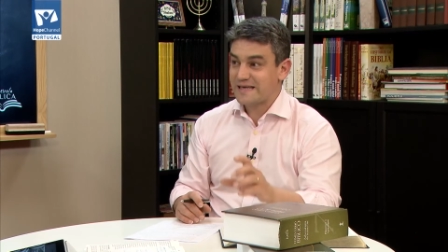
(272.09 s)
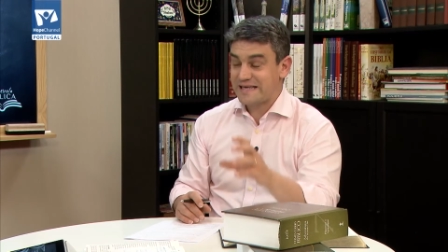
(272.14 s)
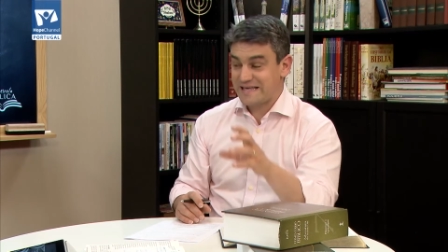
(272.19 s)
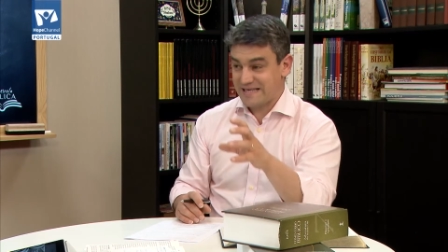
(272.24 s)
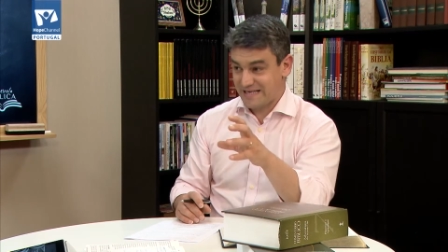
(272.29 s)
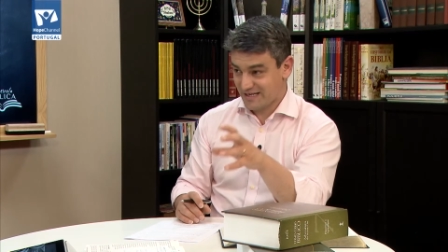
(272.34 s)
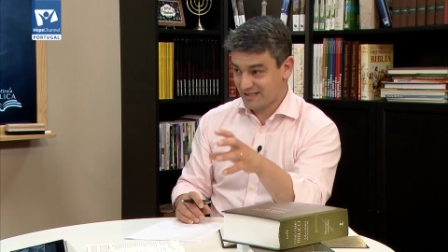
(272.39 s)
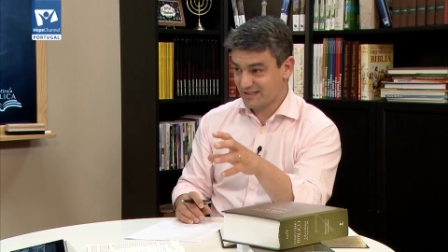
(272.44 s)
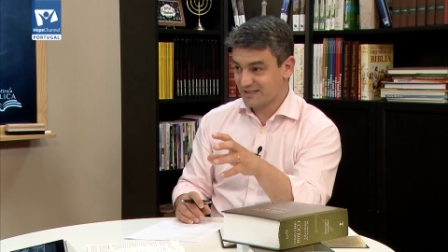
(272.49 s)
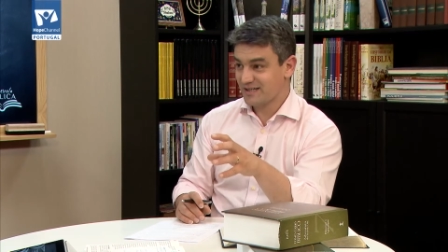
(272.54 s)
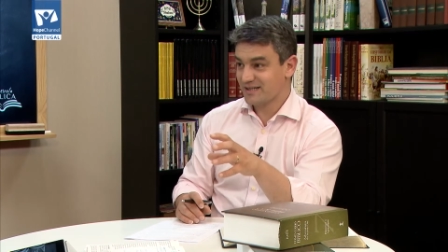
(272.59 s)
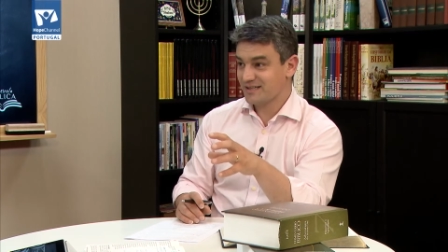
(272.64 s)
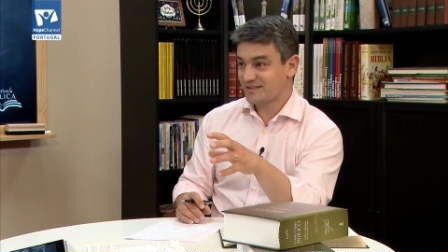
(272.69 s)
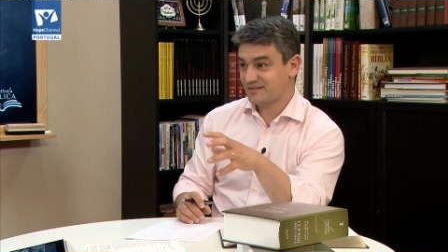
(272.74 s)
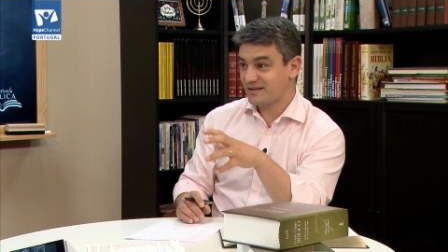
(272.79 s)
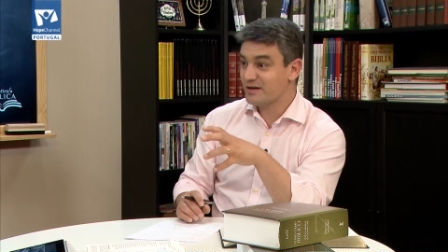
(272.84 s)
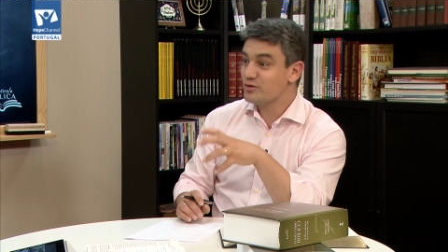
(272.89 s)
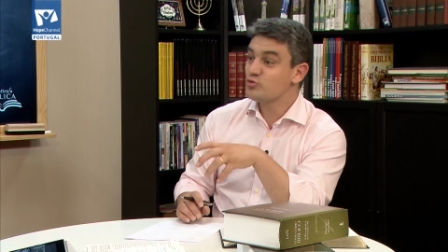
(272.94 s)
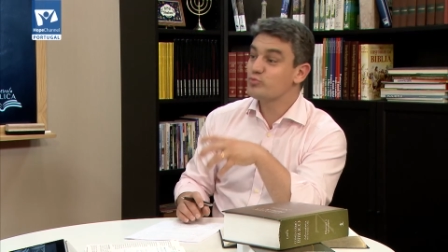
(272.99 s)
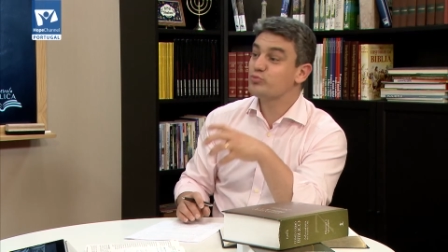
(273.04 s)
que ela
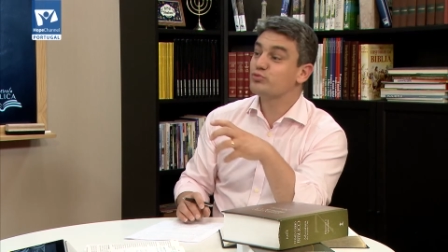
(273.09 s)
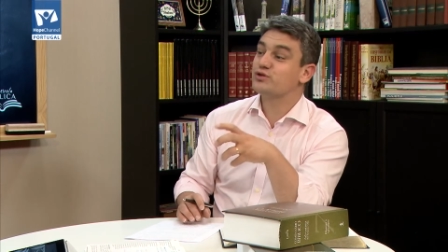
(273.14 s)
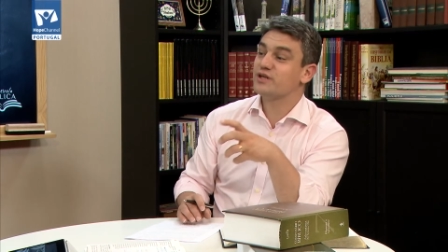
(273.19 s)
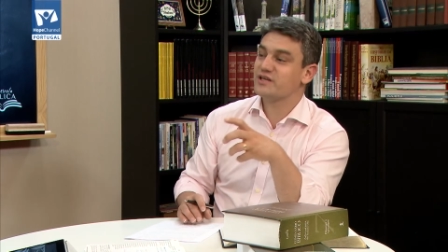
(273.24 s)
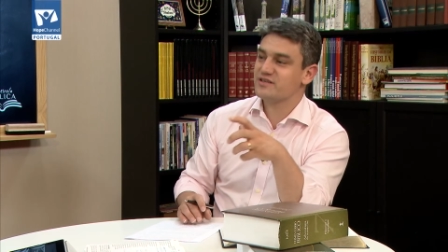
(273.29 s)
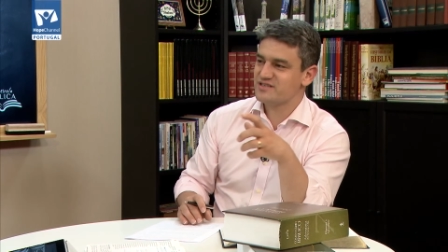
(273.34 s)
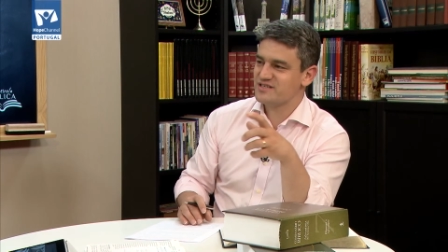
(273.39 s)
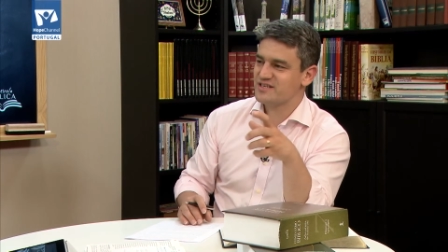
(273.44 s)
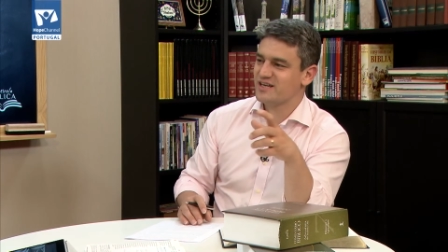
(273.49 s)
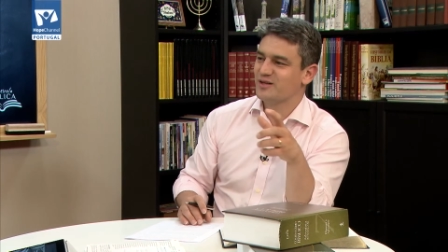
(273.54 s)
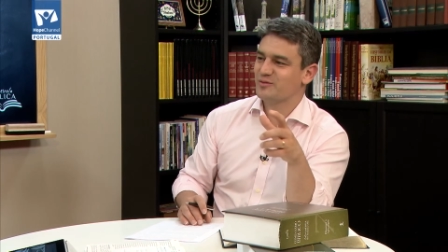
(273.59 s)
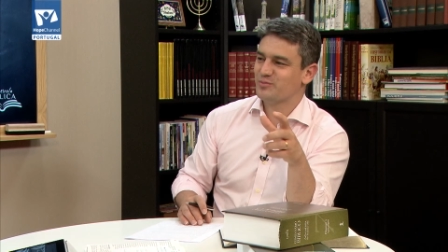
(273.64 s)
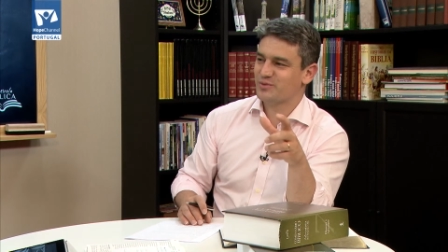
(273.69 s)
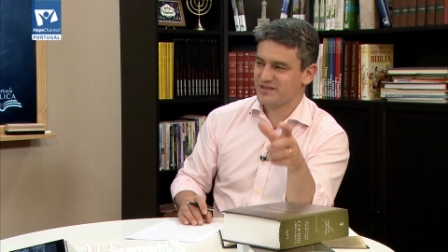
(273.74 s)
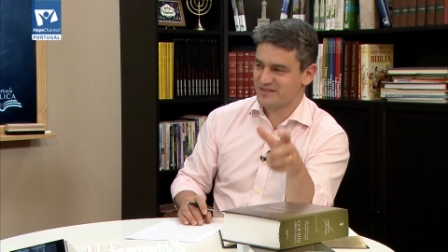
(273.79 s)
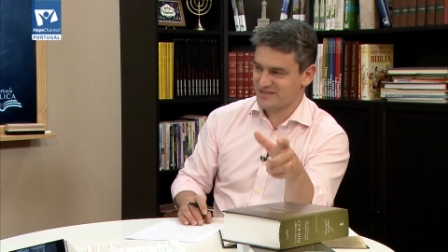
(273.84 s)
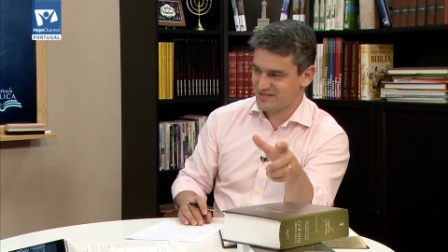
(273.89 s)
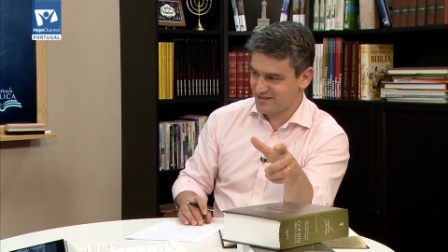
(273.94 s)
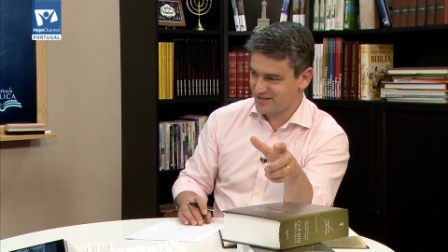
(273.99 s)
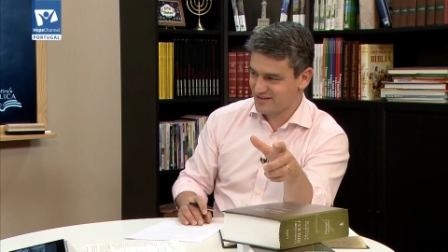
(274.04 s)
tem o potencial
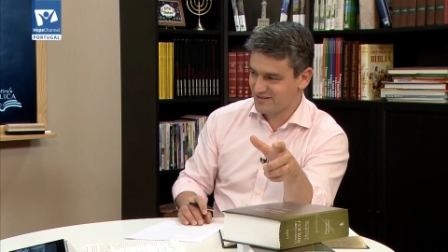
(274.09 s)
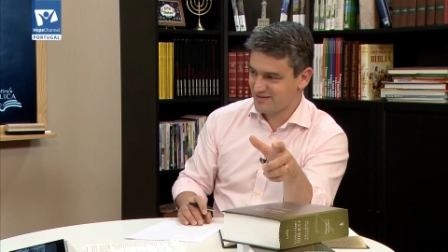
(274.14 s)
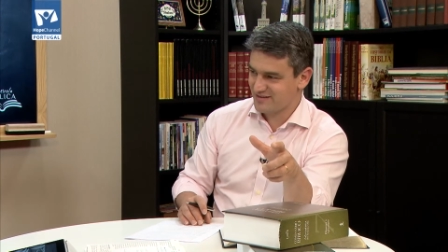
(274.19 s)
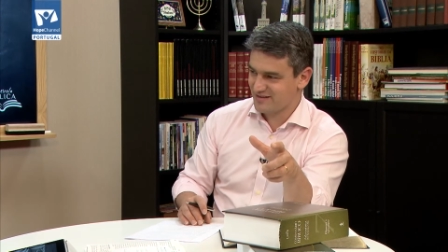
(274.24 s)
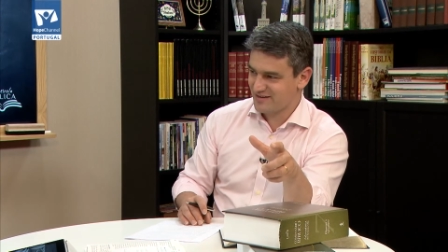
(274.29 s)
para ser.